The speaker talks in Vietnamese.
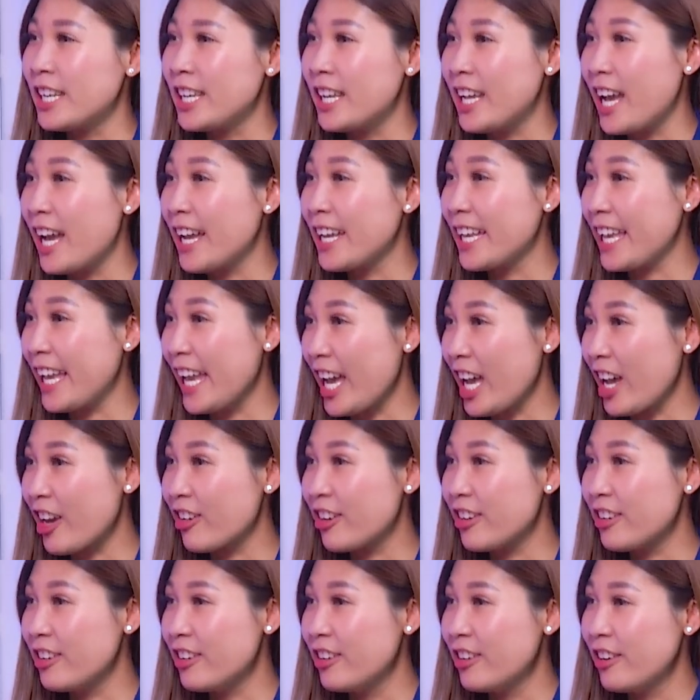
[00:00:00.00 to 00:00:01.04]
E I cao
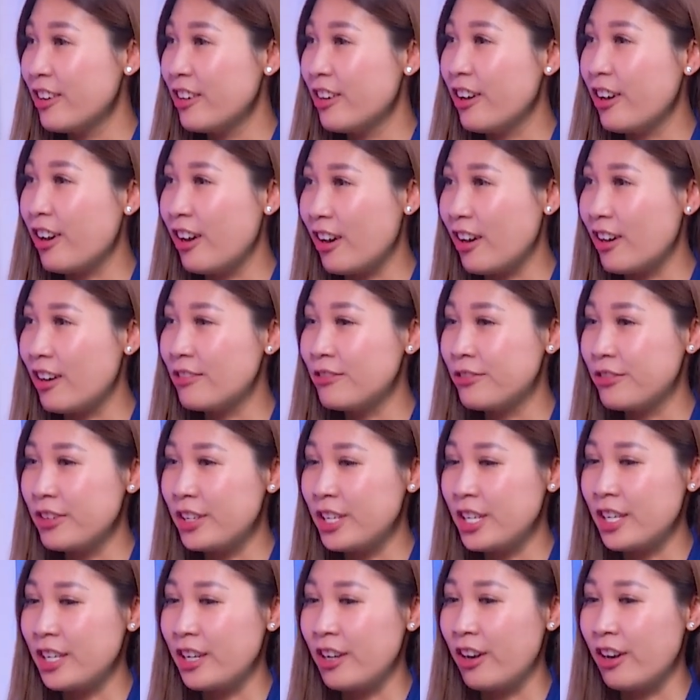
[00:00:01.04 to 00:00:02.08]
đó, họ
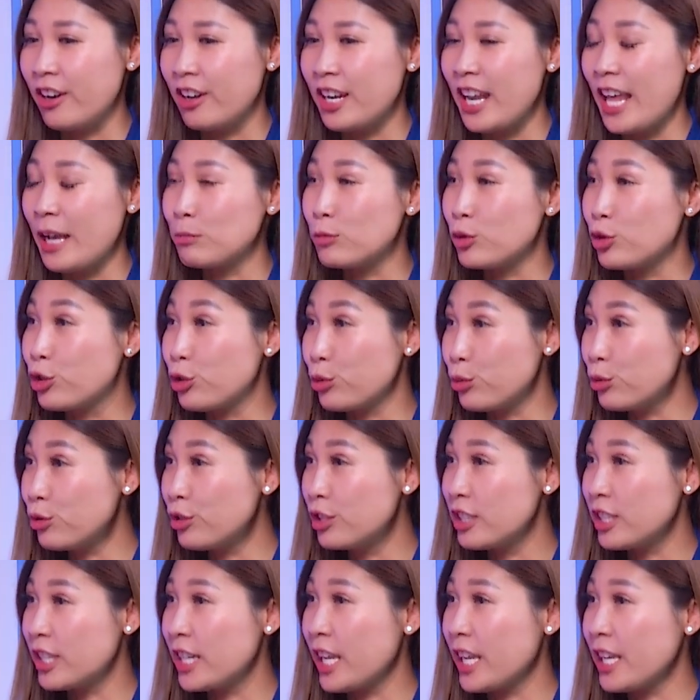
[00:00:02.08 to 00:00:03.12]
vì họ làm chủ
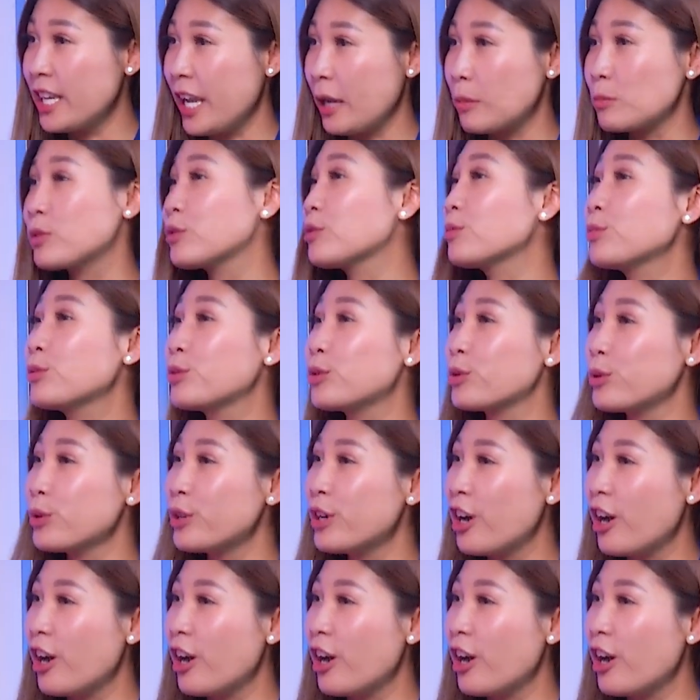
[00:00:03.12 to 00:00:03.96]
được cái cảm xúc của